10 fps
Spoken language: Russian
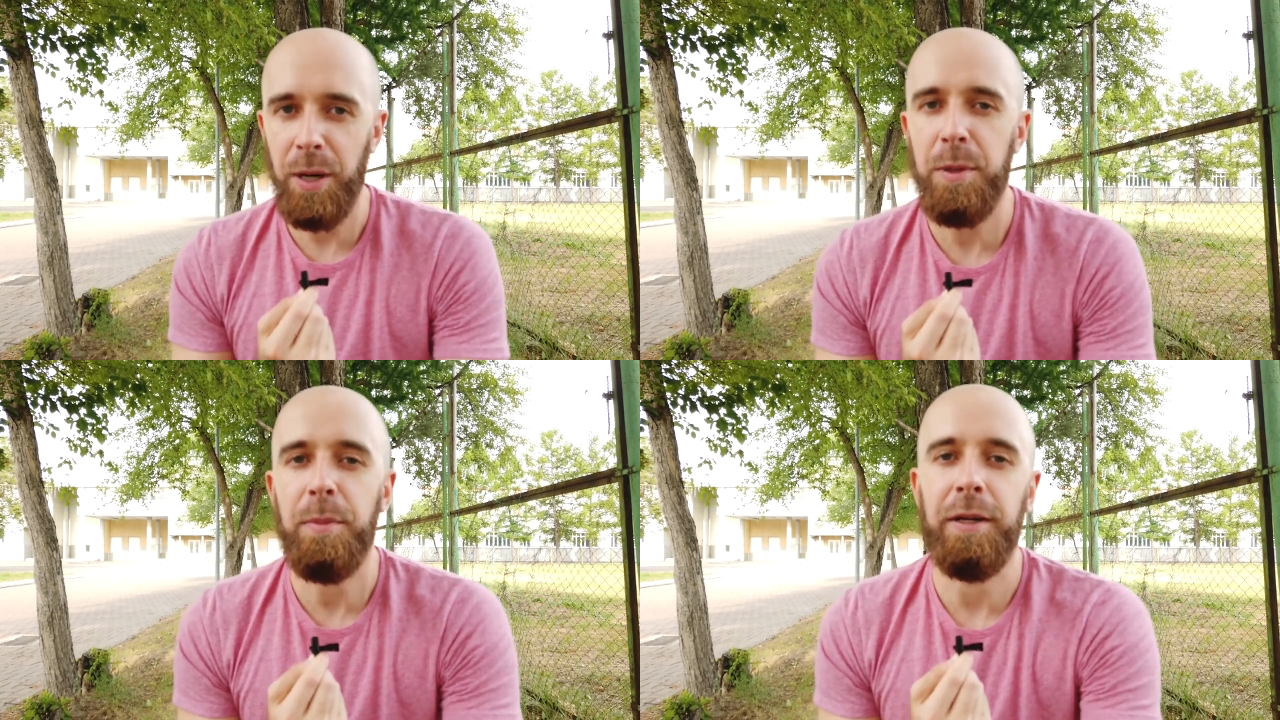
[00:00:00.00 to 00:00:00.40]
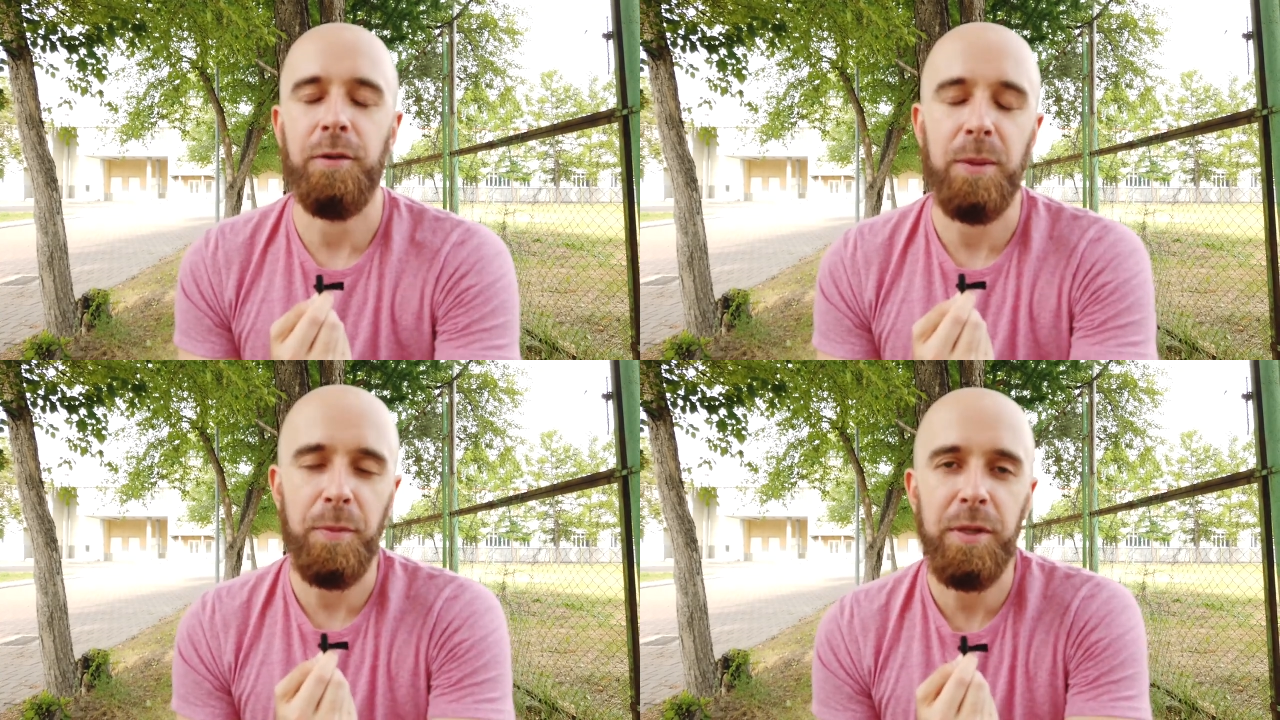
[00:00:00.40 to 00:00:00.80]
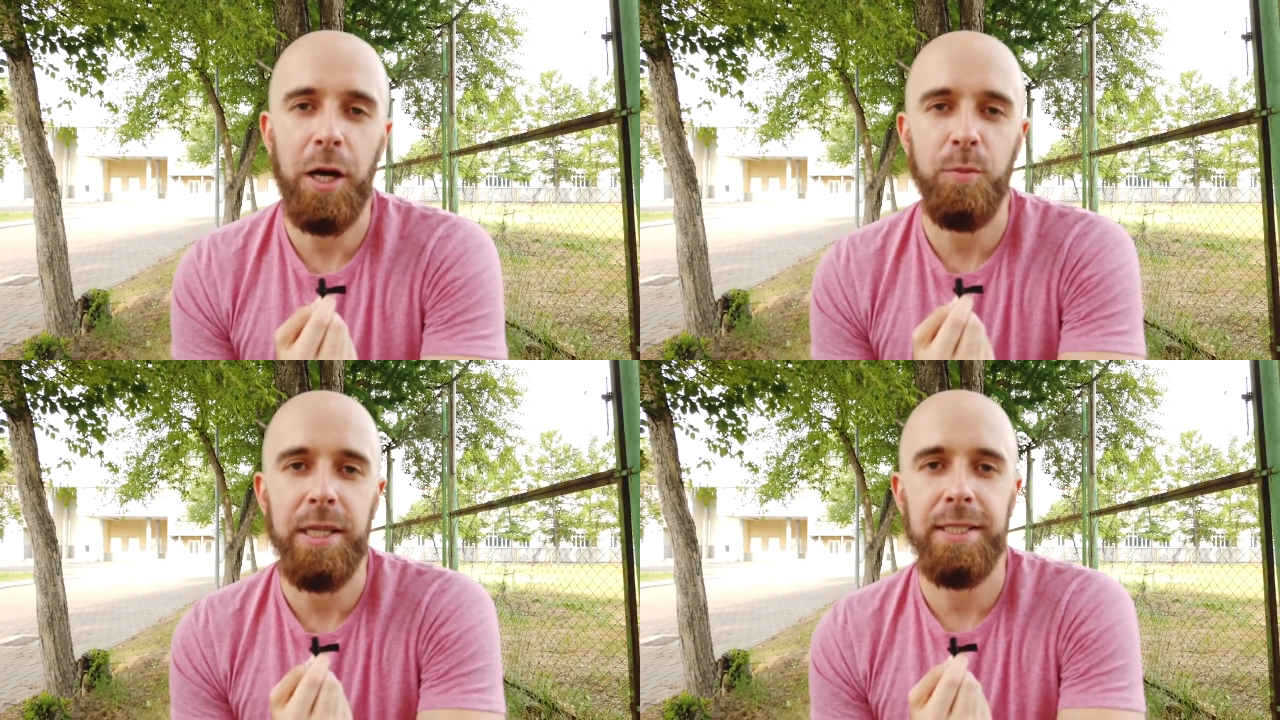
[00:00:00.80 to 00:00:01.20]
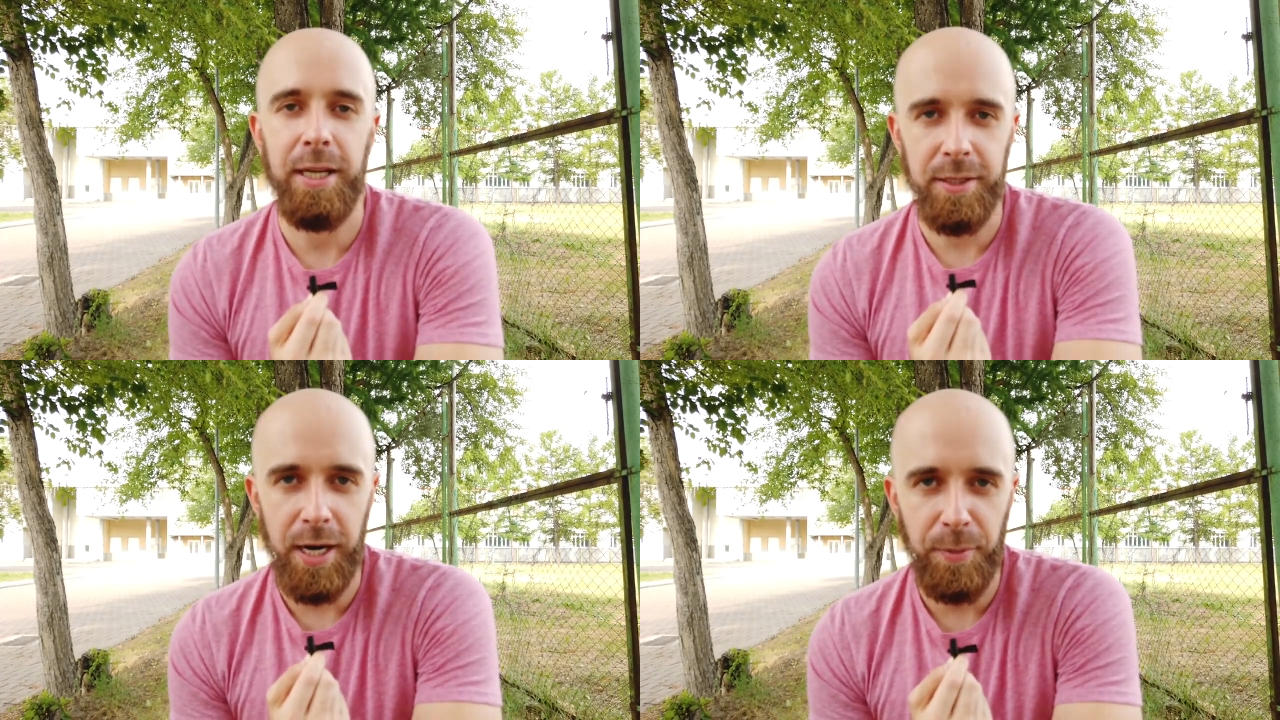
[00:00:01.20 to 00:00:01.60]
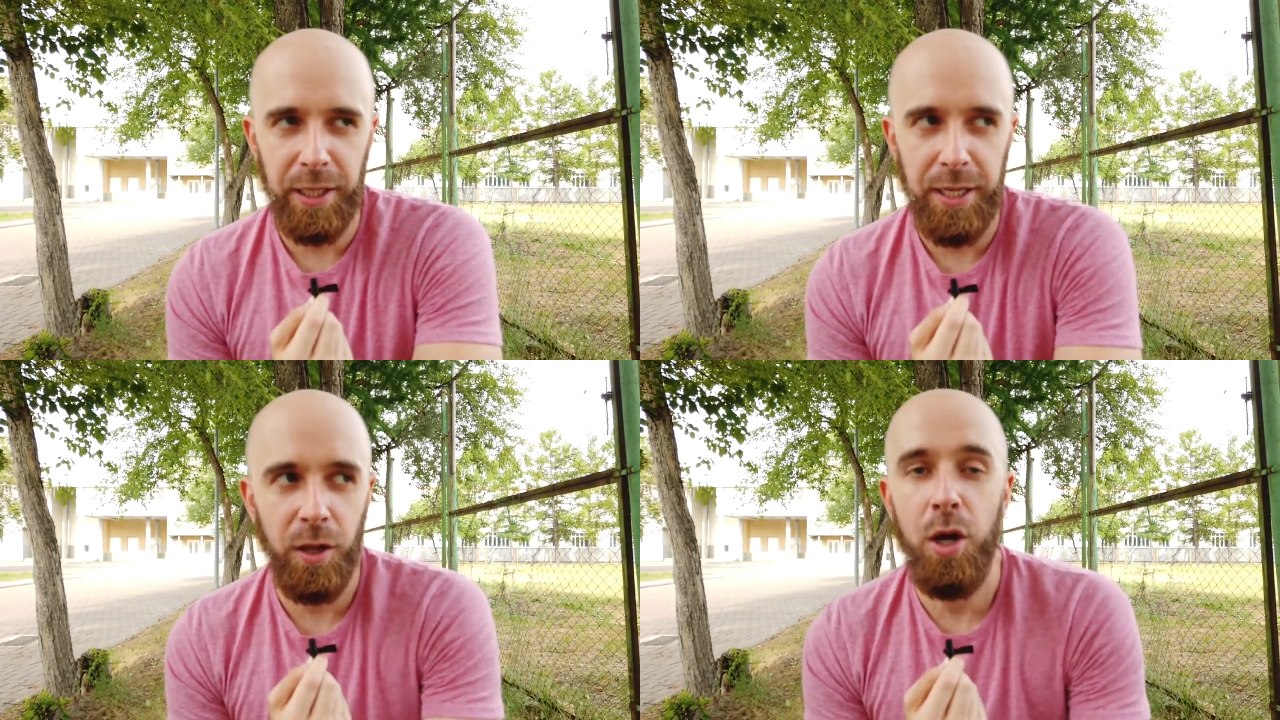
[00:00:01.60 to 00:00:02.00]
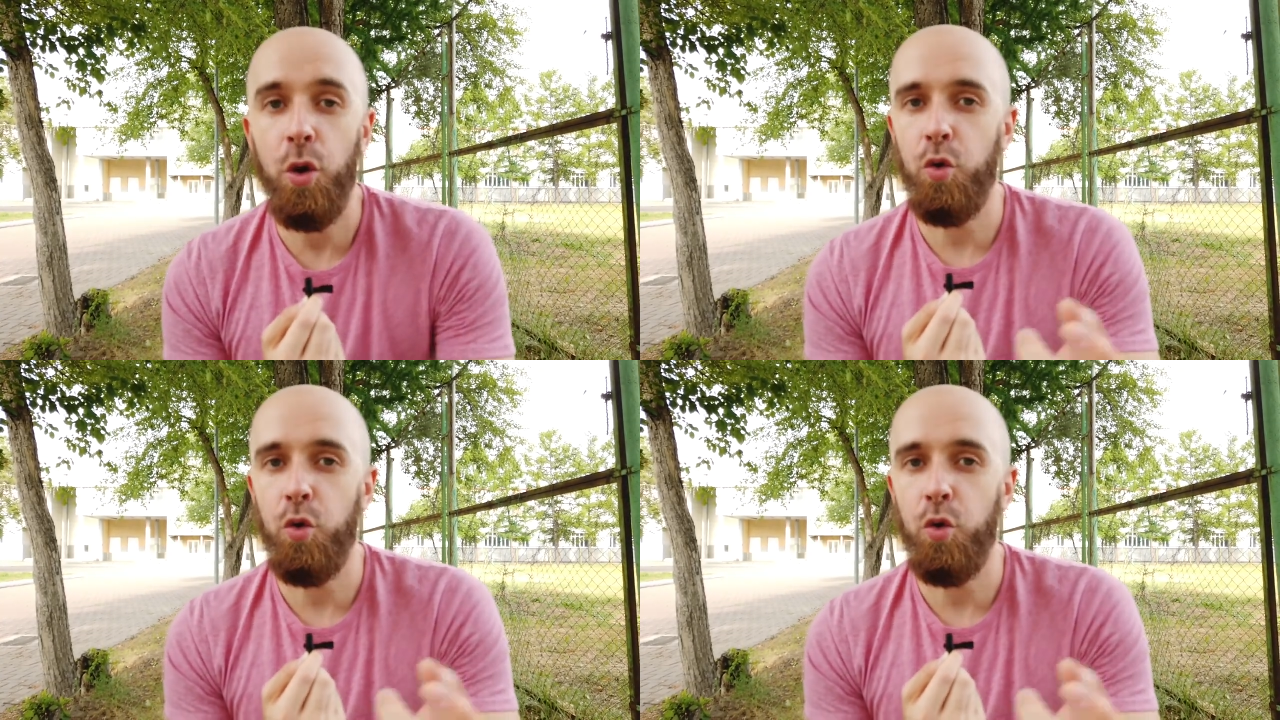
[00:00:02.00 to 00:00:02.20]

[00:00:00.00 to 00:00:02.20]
Помимо этого, напоминаю, у меня есть телеграм-канал,